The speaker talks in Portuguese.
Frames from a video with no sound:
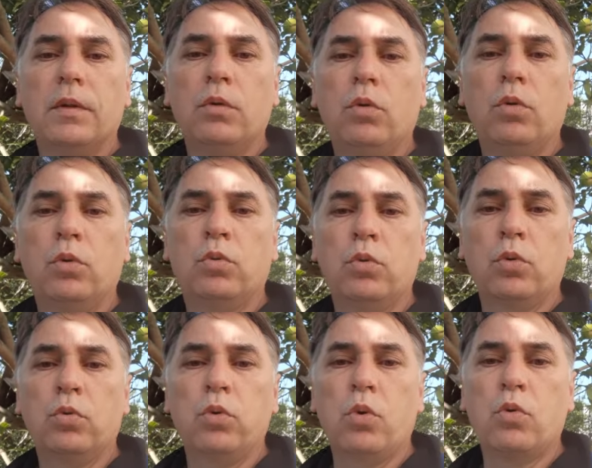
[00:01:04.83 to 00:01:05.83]
O, o
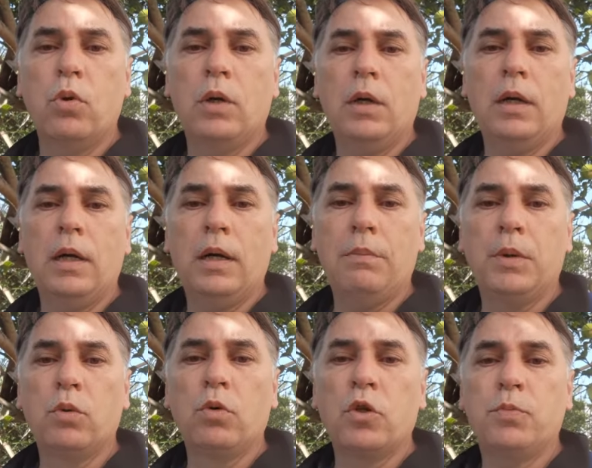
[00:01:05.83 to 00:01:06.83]
turco ah,
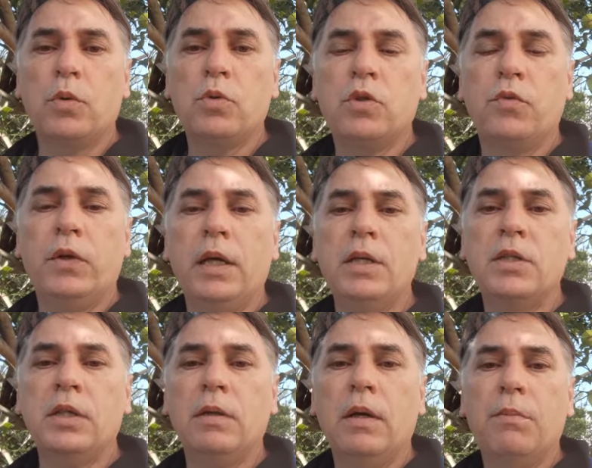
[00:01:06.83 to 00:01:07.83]
abriu dois pontos de
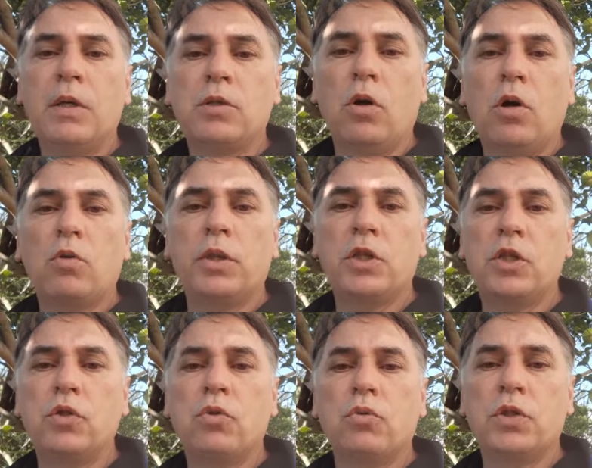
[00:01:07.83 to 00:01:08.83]
diferença, mas logo o
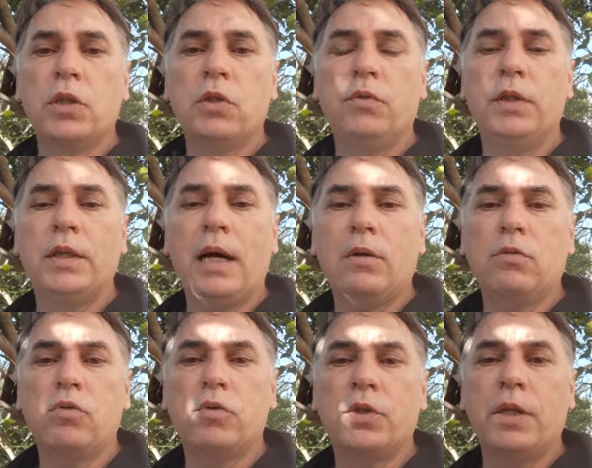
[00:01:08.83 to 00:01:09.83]
Netinho conseguiu virar com
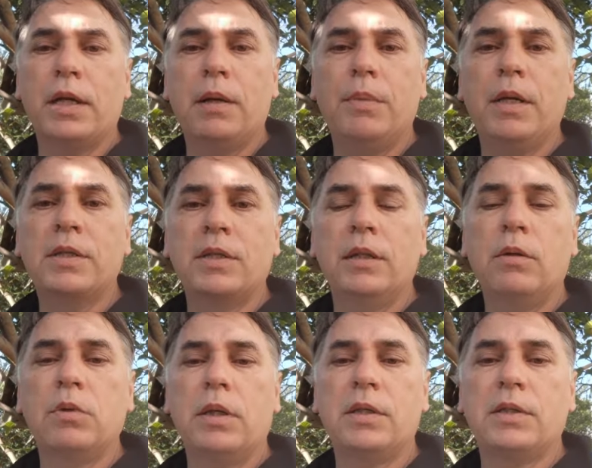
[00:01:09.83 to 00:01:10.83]
um chute na cabeça e
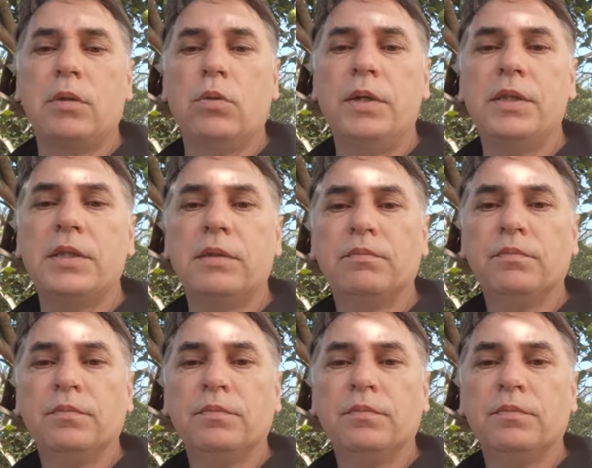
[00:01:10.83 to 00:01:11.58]
deu 3 a 2.